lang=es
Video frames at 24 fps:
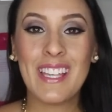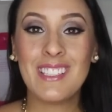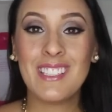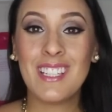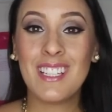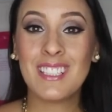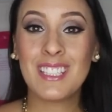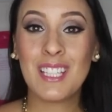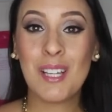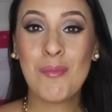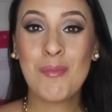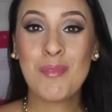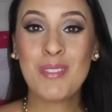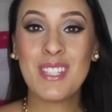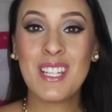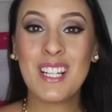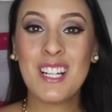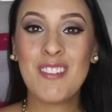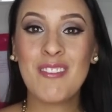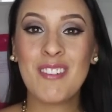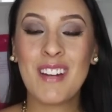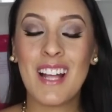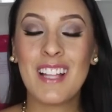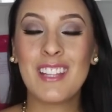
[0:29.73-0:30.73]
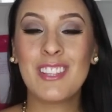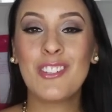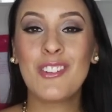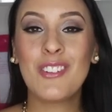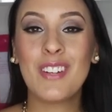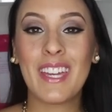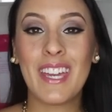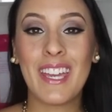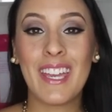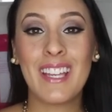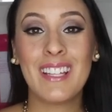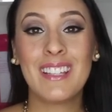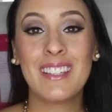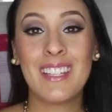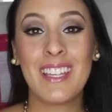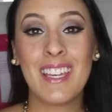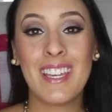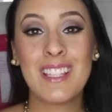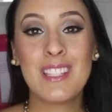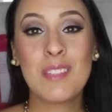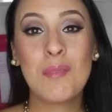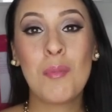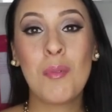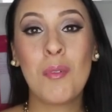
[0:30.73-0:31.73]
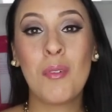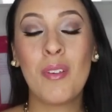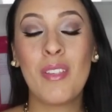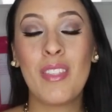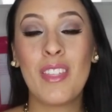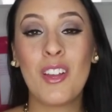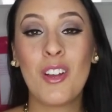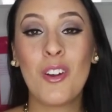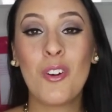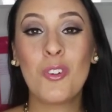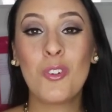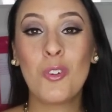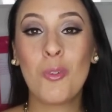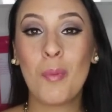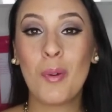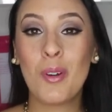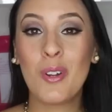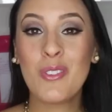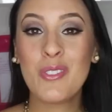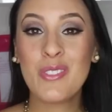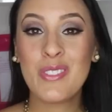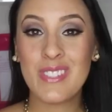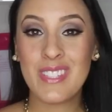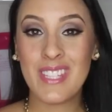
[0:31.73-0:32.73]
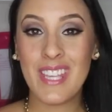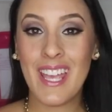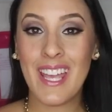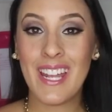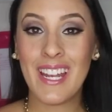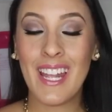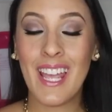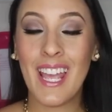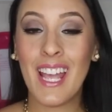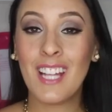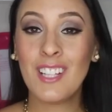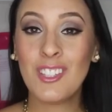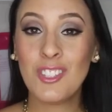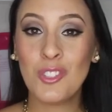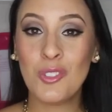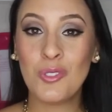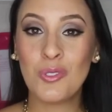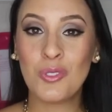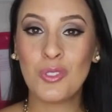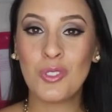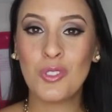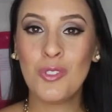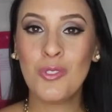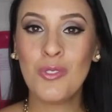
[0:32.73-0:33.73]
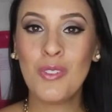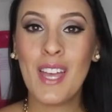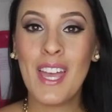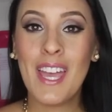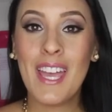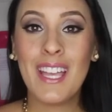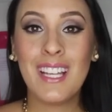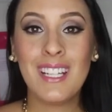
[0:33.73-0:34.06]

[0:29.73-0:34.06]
y estamos celebrando que este es mi video número 100 en YouTube